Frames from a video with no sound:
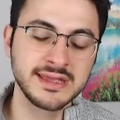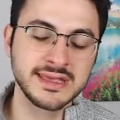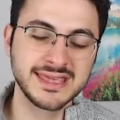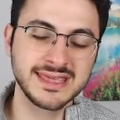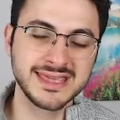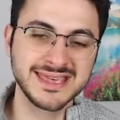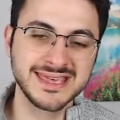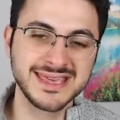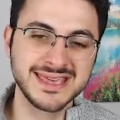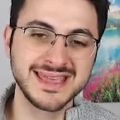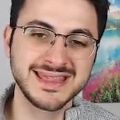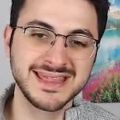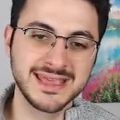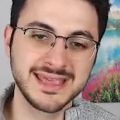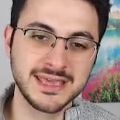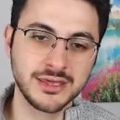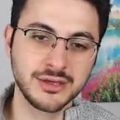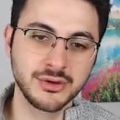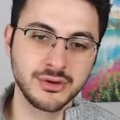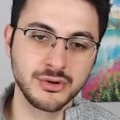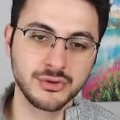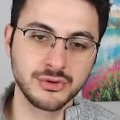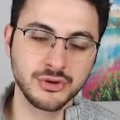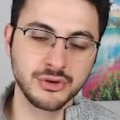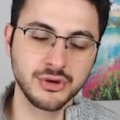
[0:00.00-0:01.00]

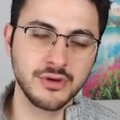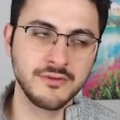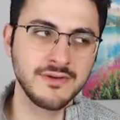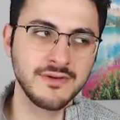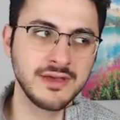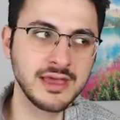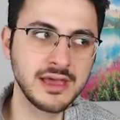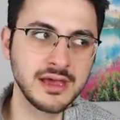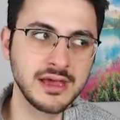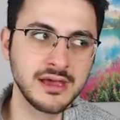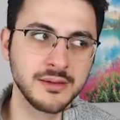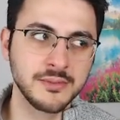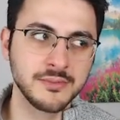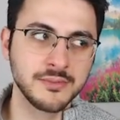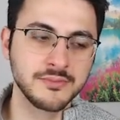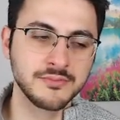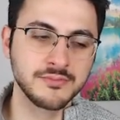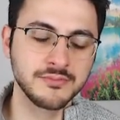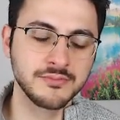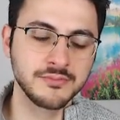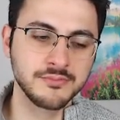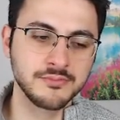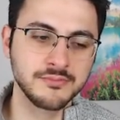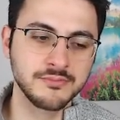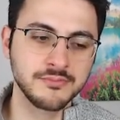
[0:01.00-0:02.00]
kidding oluyor veya
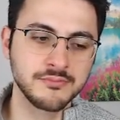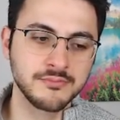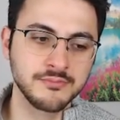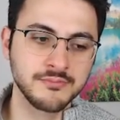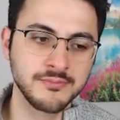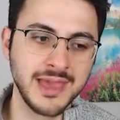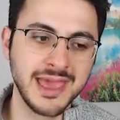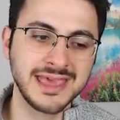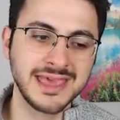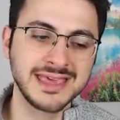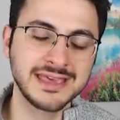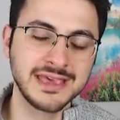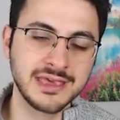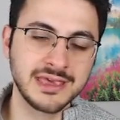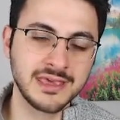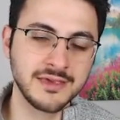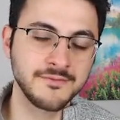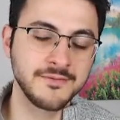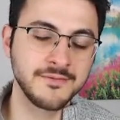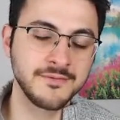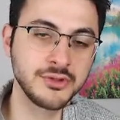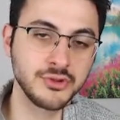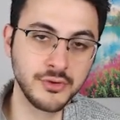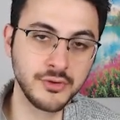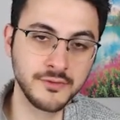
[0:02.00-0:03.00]
making
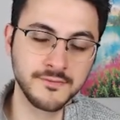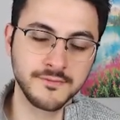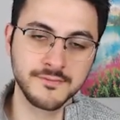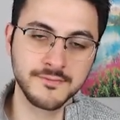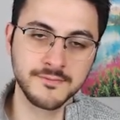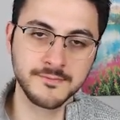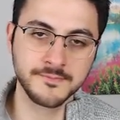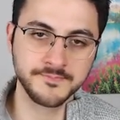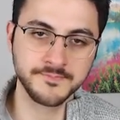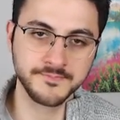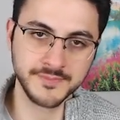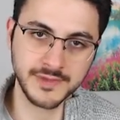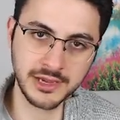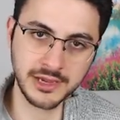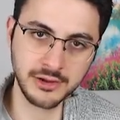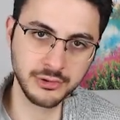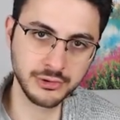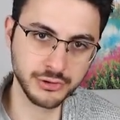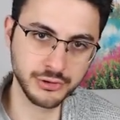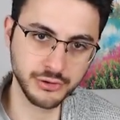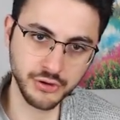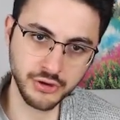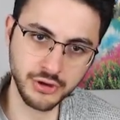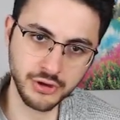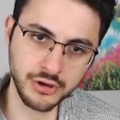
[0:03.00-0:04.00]
fun of da
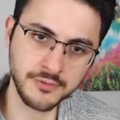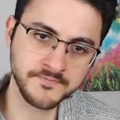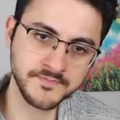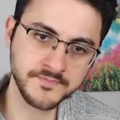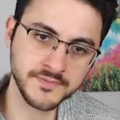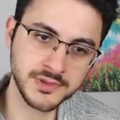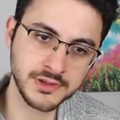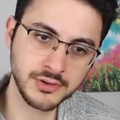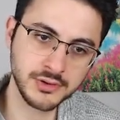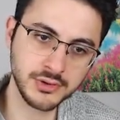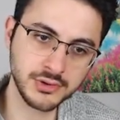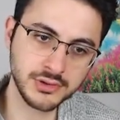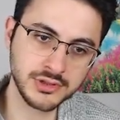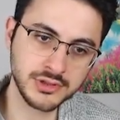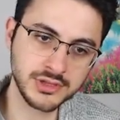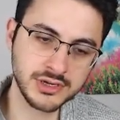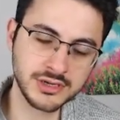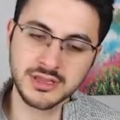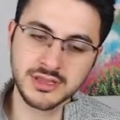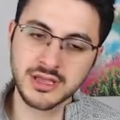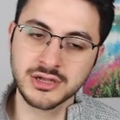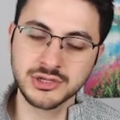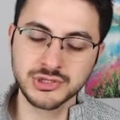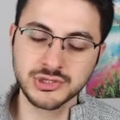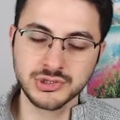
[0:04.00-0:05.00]
oluyor.
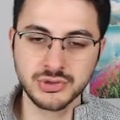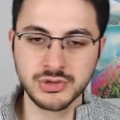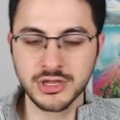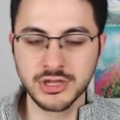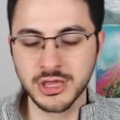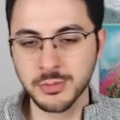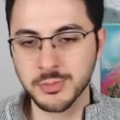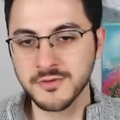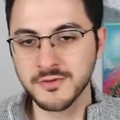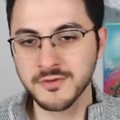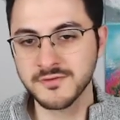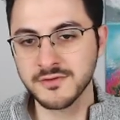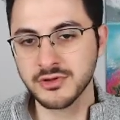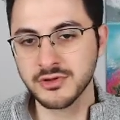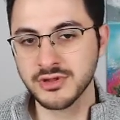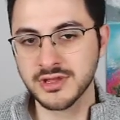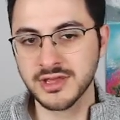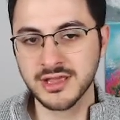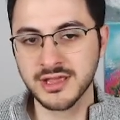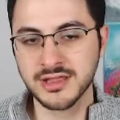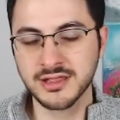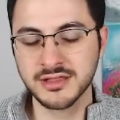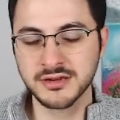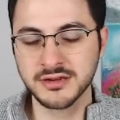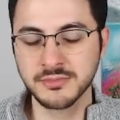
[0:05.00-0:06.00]
Onlar daha sonraki videoda
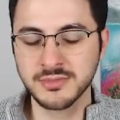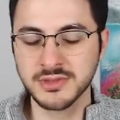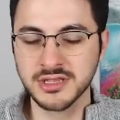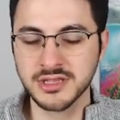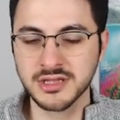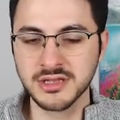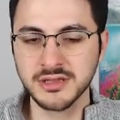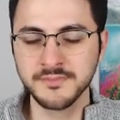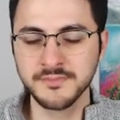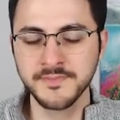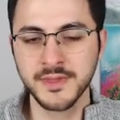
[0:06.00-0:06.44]
gelirim yine.